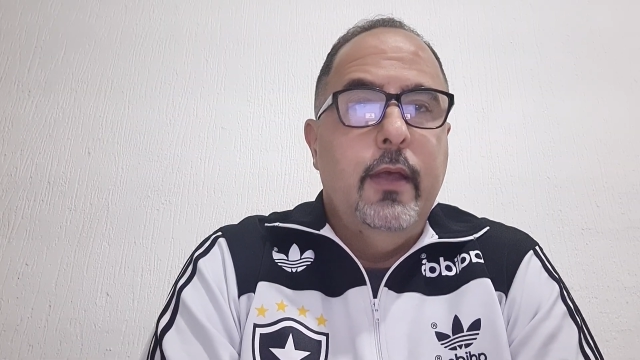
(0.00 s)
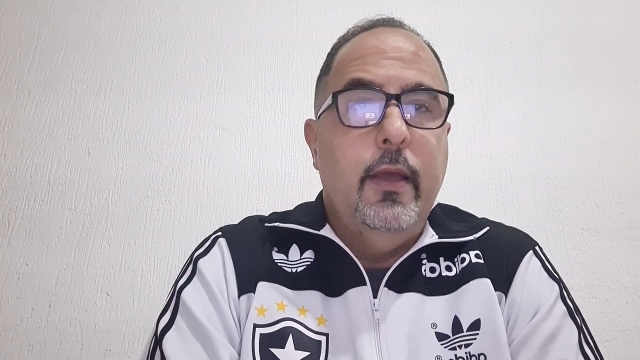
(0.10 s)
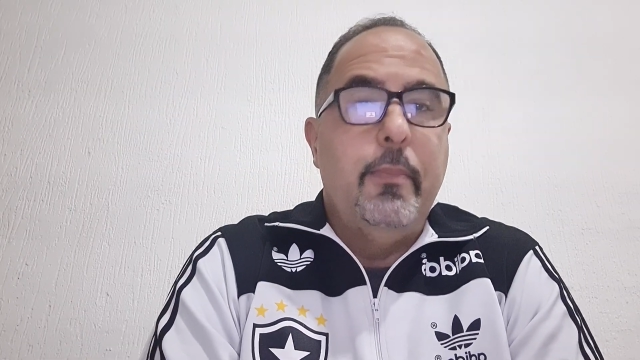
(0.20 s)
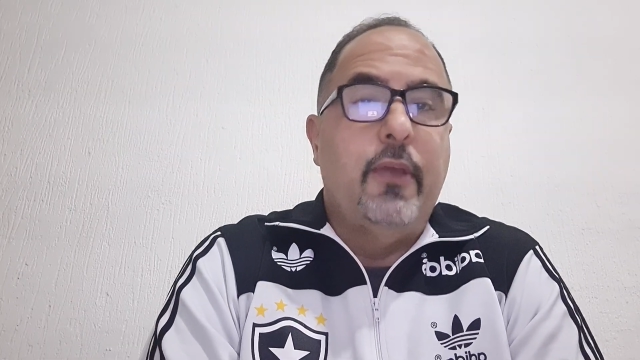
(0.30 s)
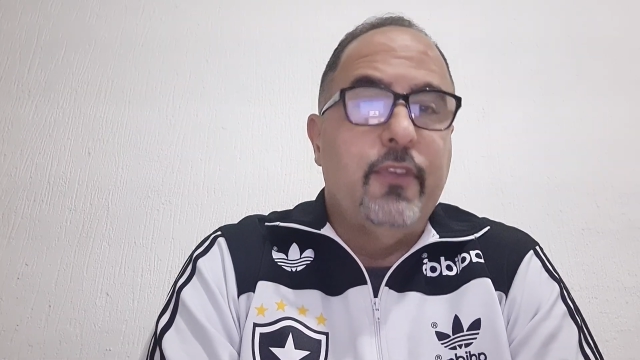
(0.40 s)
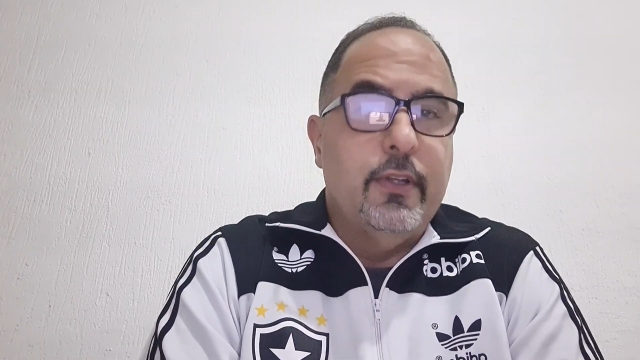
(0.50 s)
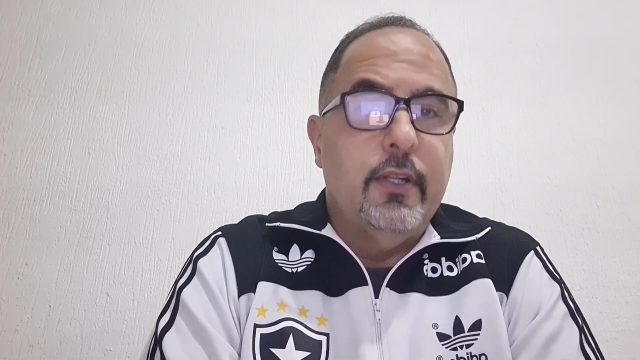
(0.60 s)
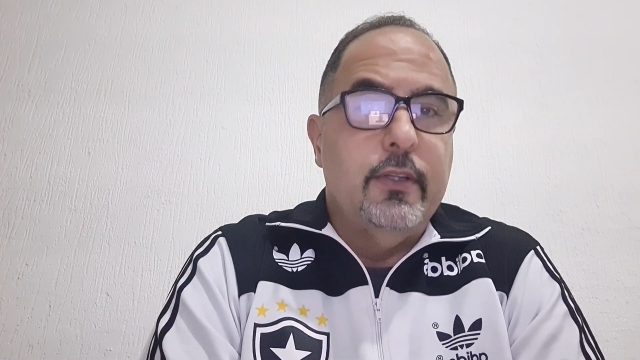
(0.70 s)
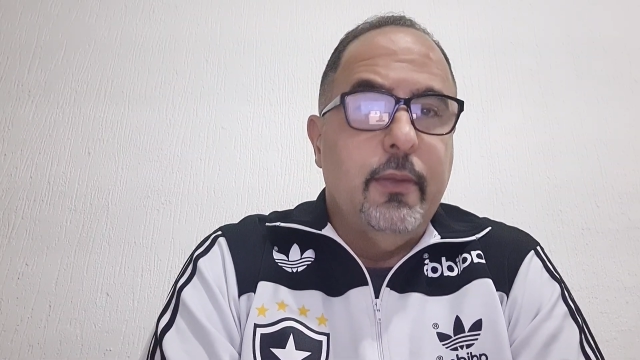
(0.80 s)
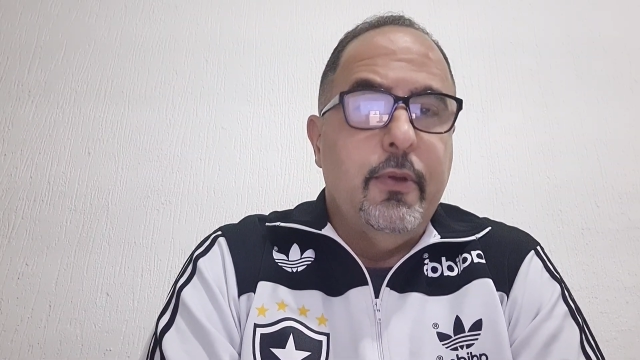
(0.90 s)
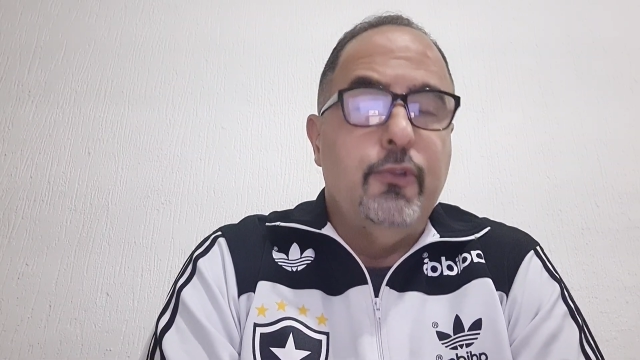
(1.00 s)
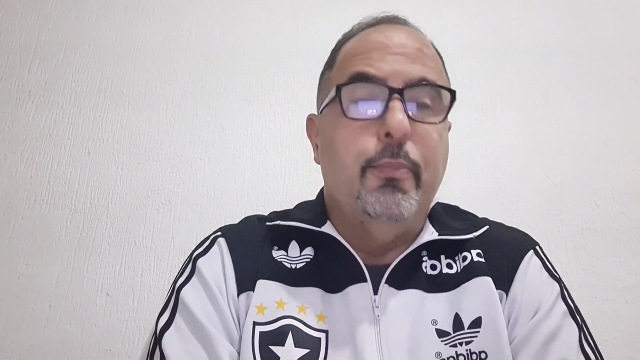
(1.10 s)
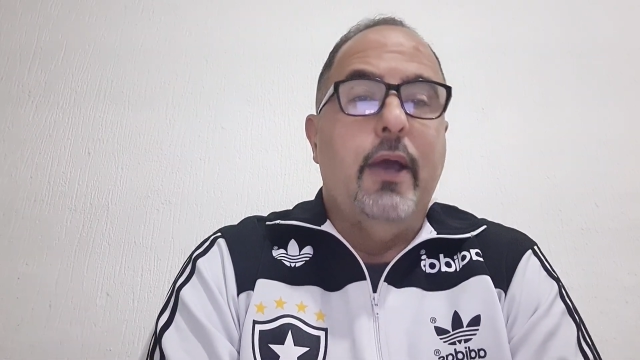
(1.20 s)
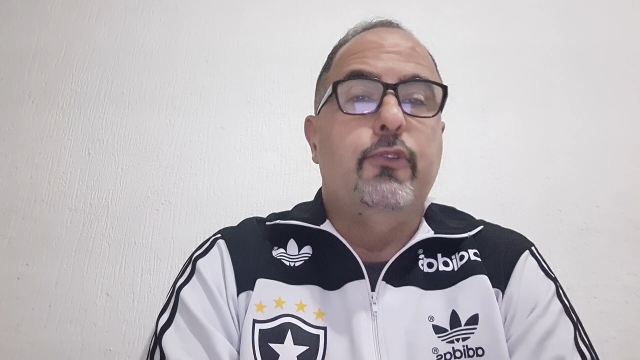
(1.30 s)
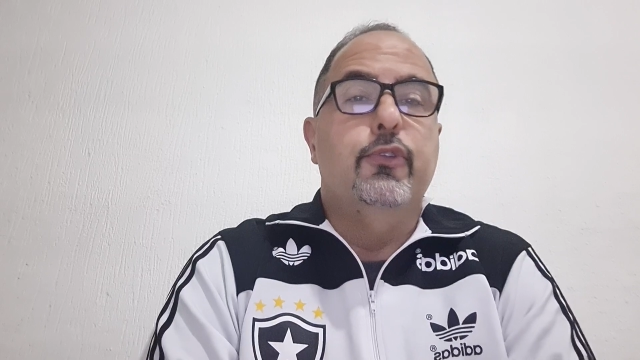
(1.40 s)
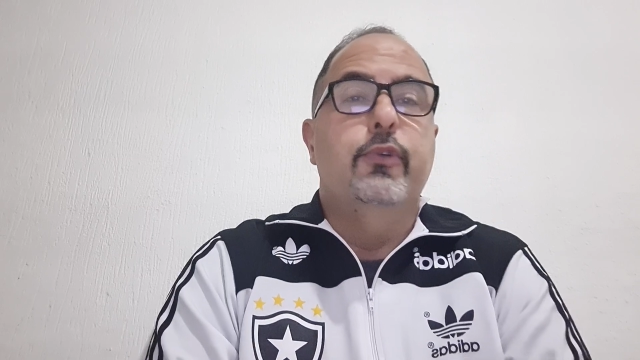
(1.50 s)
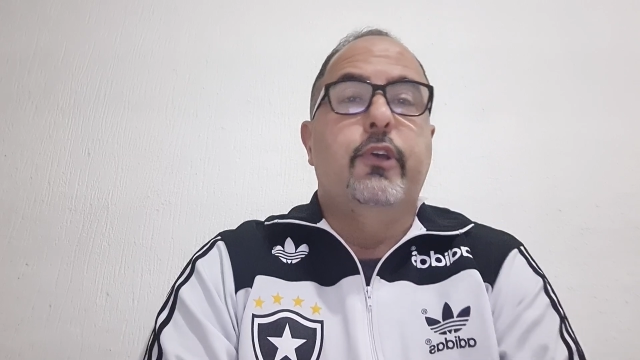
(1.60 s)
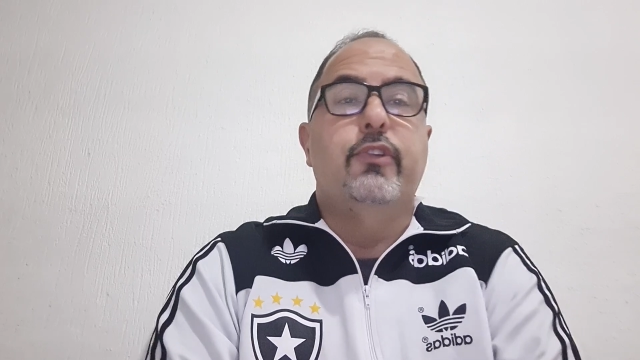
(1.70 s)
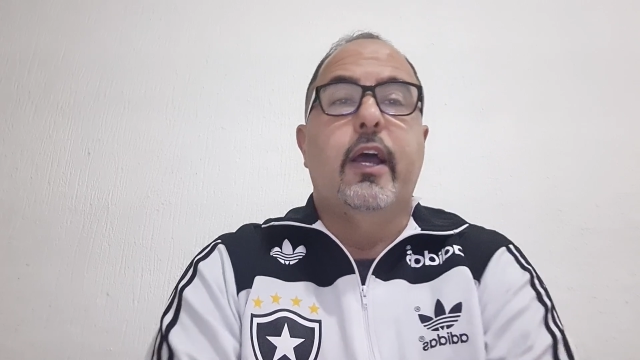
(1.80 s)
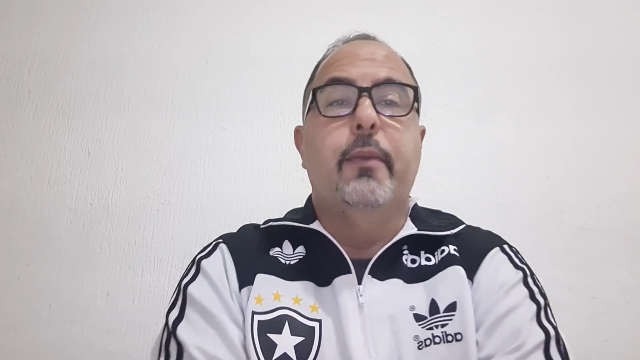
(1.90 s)
representando também os
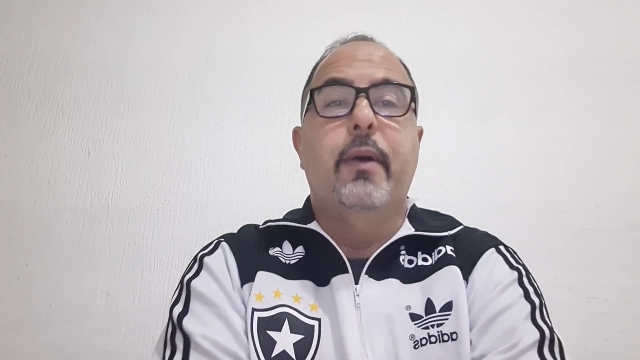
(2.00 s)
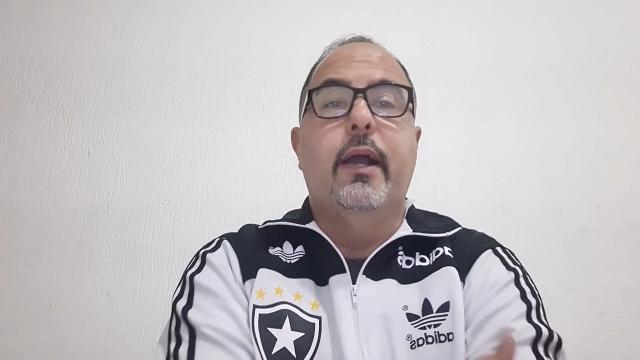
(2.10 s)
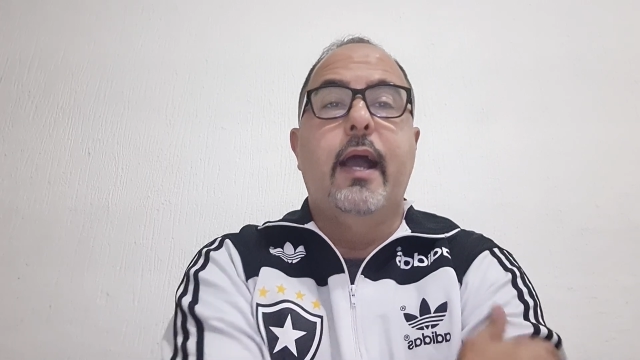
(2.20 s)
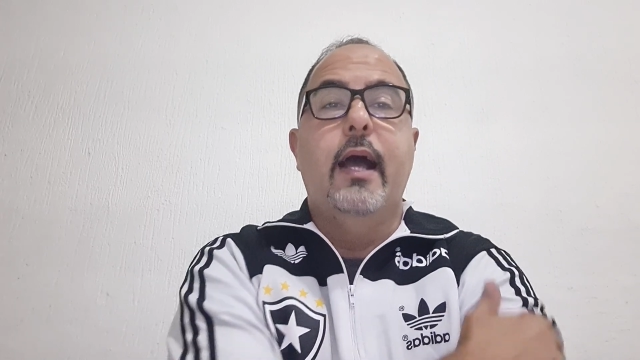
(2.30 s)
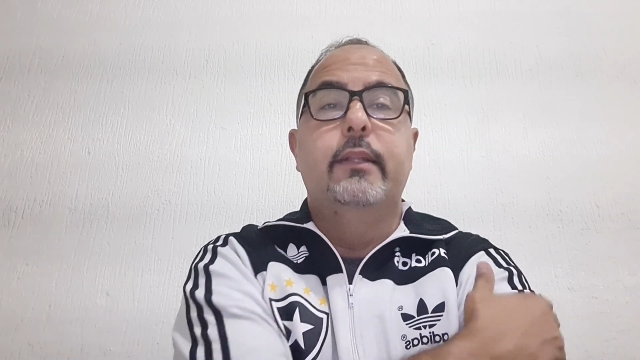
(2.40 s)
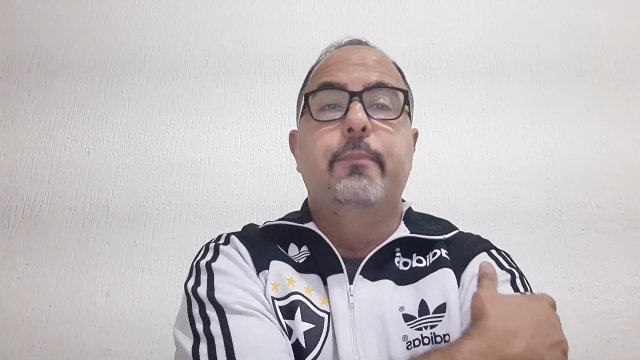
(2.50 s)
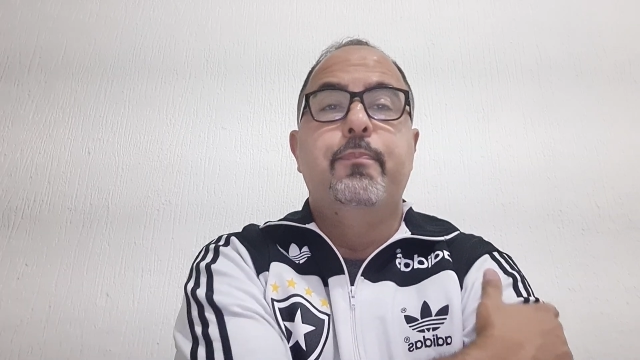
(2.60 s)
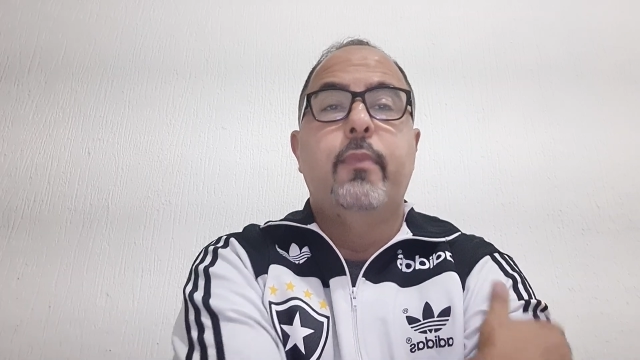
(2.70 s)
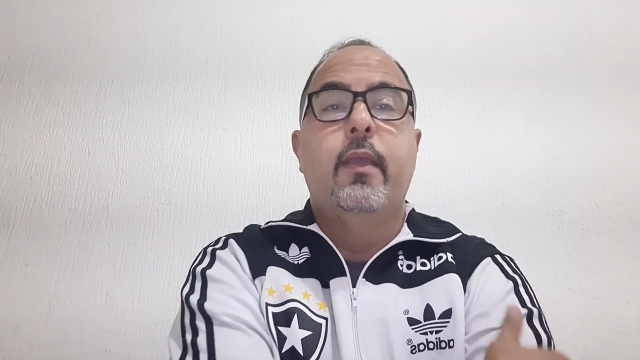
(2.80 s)
bastidores da arquibancada,